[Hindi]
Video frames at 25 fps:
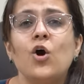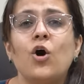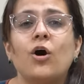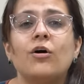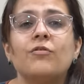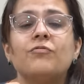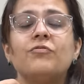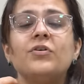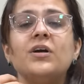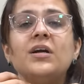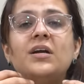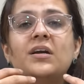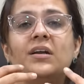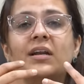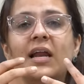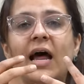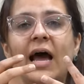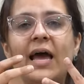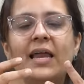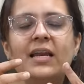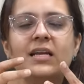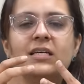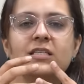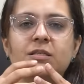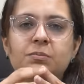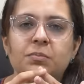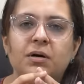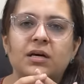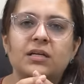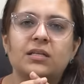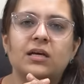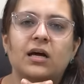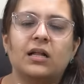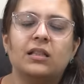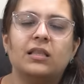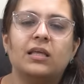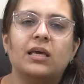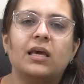और फिर ड्राइनेस बढ़
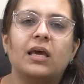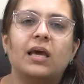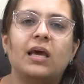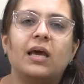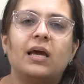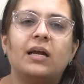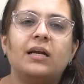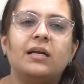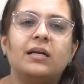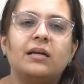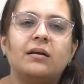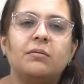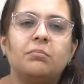जाती है